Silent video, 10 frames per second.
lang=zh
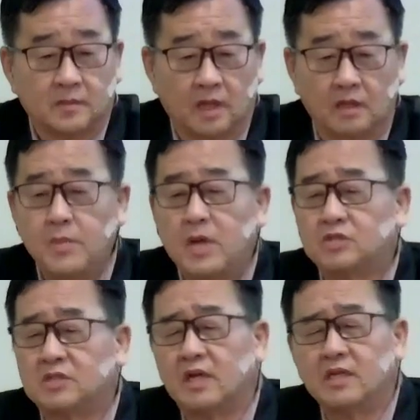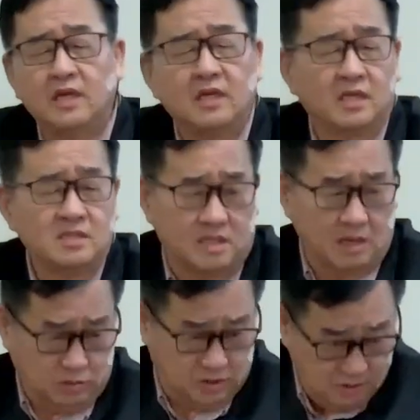你没有声音，很小
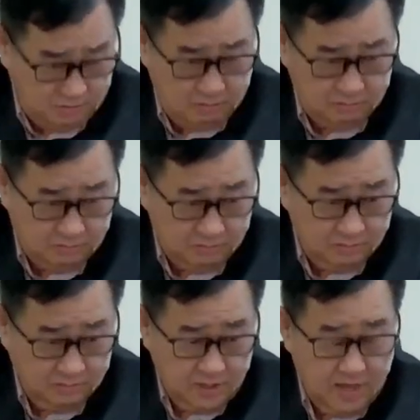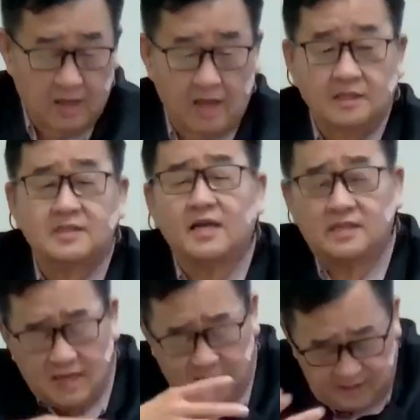声。再
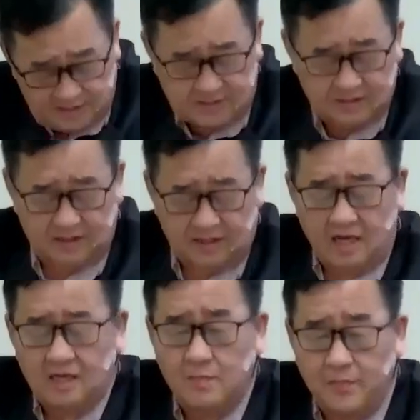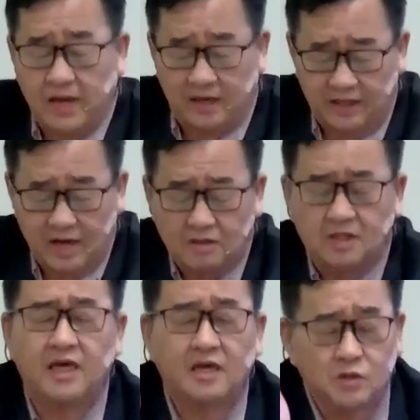讲一次，你跟给别人，你要
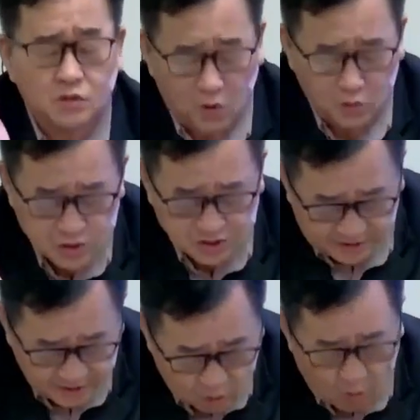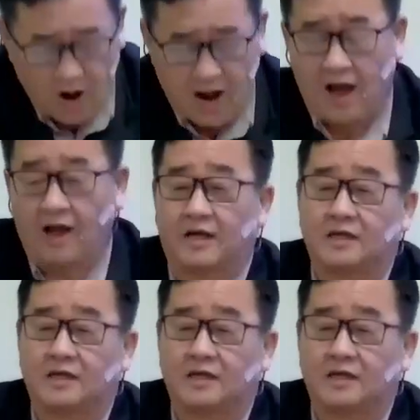听从神的话